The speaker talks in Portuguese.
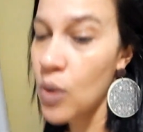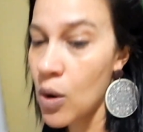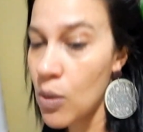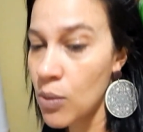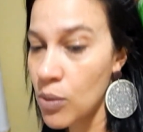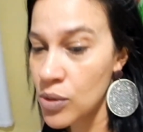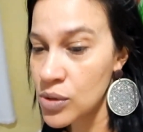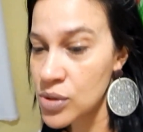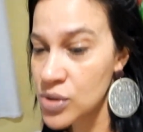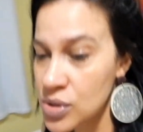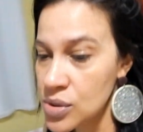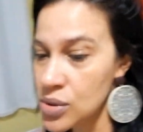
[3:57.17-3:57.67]
o
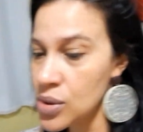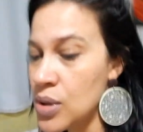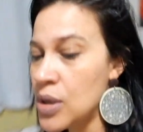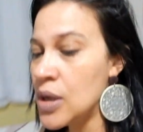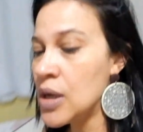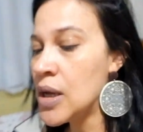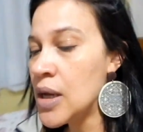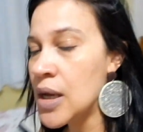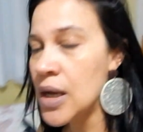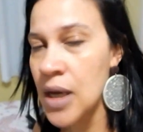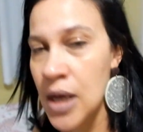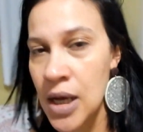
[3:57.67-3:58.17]
almoço
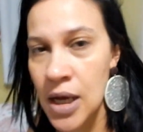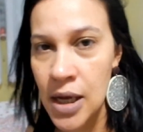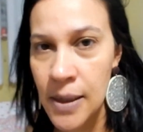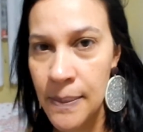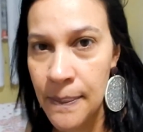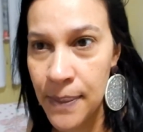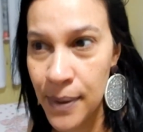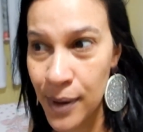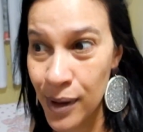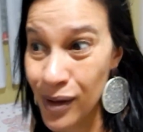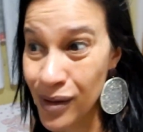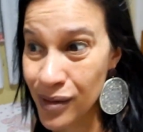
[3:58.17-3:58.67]

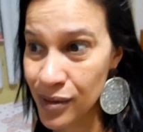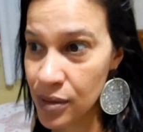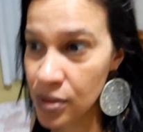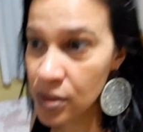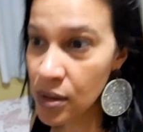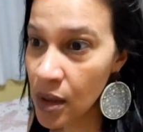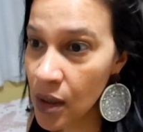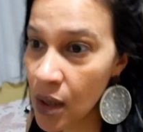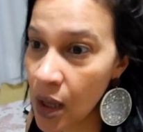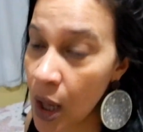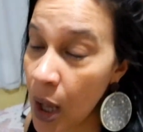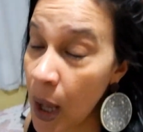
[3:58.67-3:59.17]

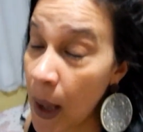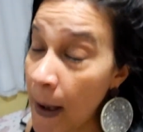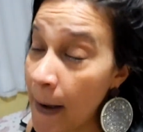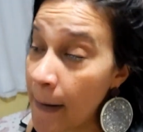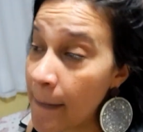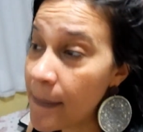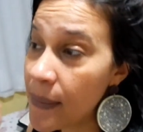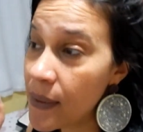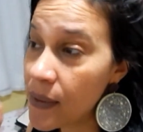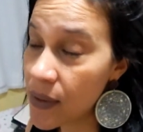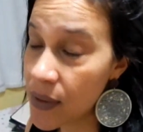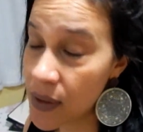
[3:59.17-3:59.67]
pronto
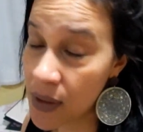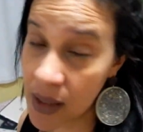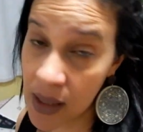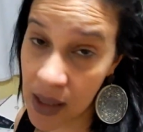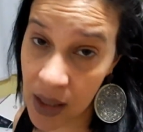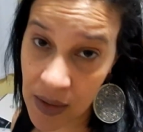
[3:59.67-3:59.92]
por